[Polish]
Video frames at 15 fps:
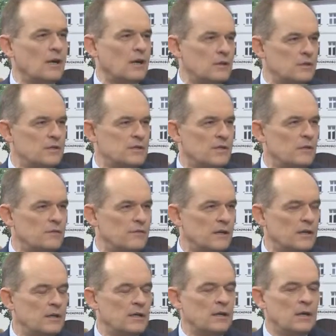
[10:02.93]
jak się
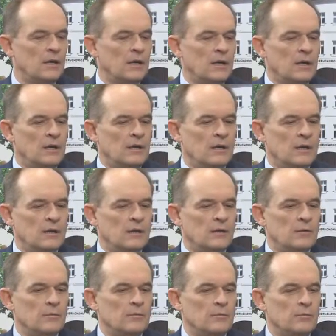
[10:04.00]
zachowali, e,
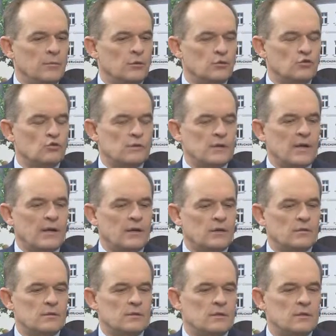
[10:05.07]

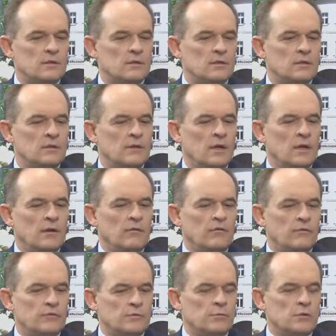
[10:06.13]
podrzucając y,
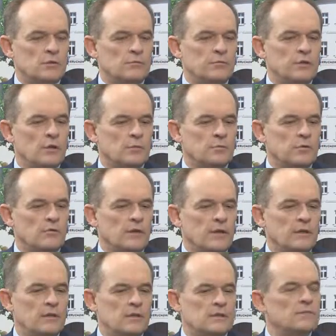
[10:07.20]
w sposób
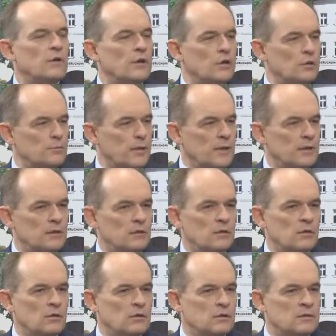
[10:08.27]
nieodpowiedni swoje odpady
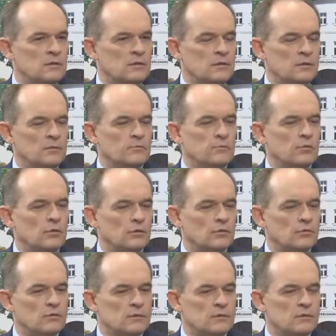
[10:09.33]
do e,
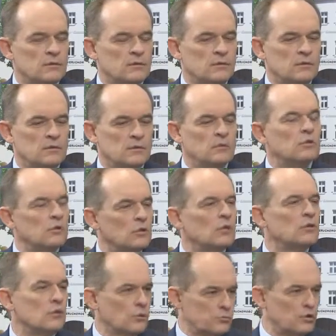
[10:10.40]
punktu, y,
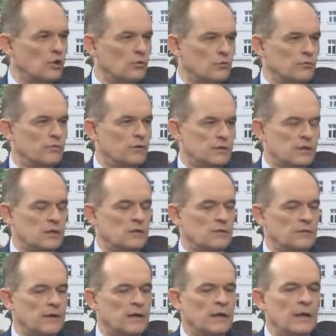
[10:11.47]
do, do przoku w
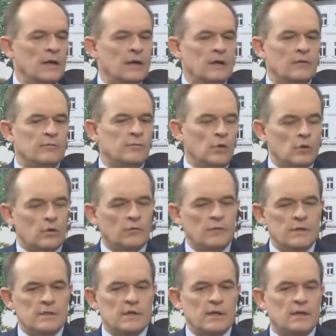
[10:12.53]
Chocianowie. W
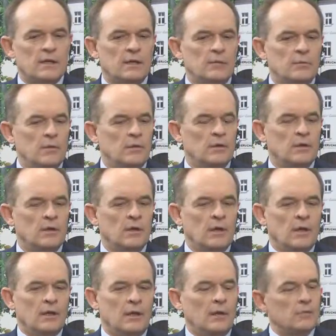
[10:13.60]
Polkowicach,
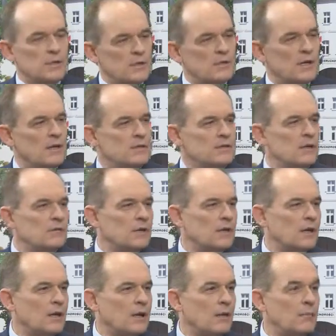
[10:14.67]
tam gdzie jest
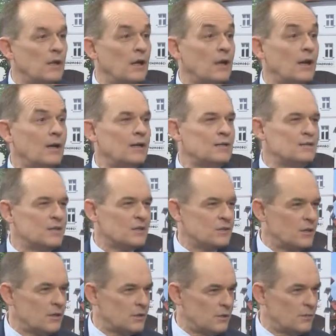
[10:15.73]
zainstalowana kamera,
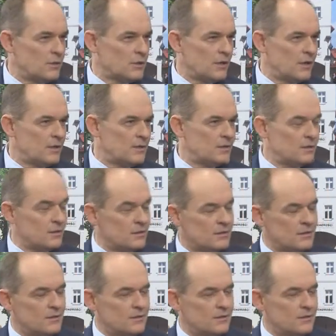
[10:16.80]
zaczęli się mieszkańcy